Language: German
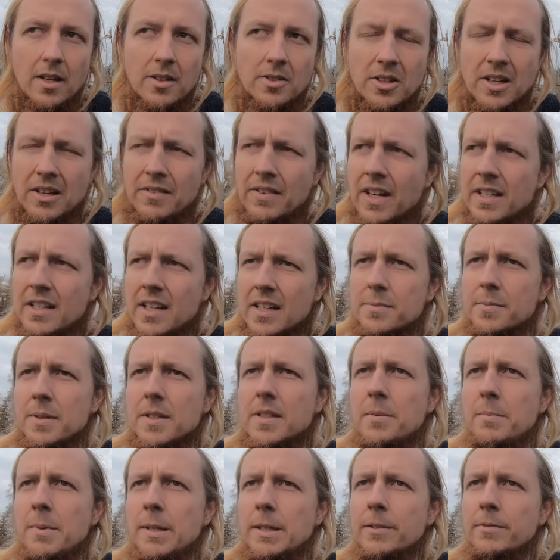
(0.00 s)
So, da war ich erstmal
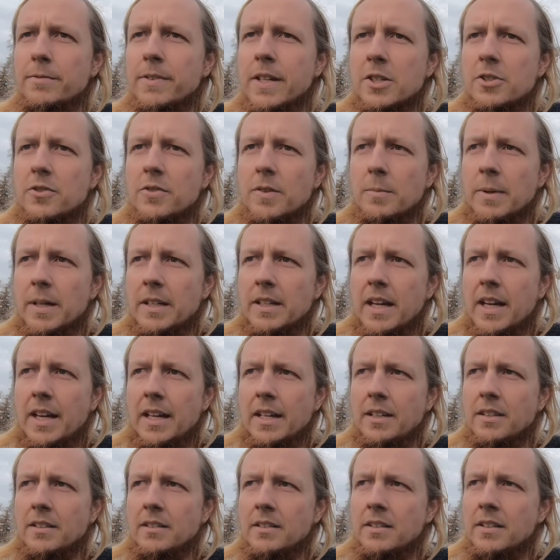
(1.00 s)
ziemlich geflasht, wie man
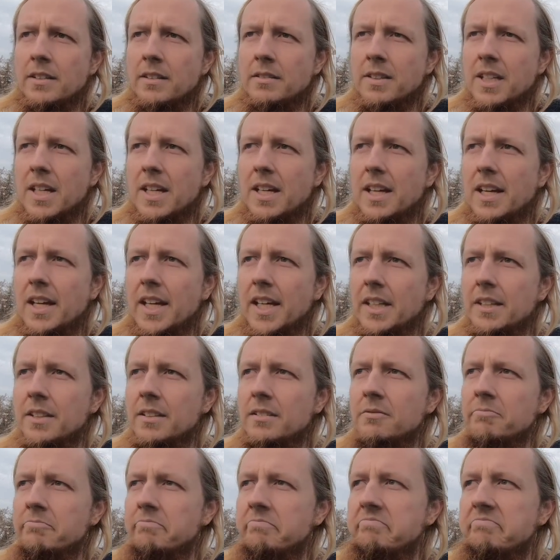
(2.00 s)
ein,
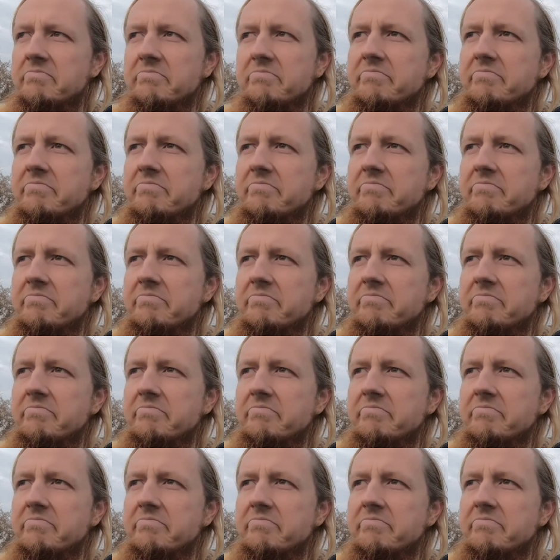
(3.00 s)
ein